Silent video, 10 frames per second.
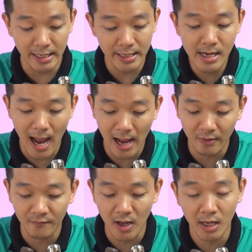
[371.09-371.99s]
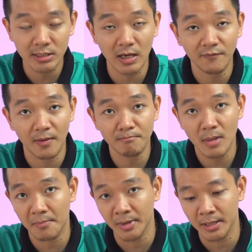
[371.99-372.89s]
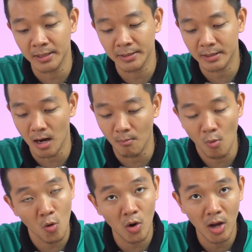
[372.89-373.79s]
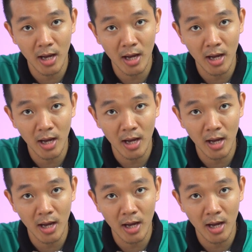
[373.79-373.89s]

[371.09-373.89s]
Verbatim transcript: kỹ càng về cái sản phẩm mà mình cần mua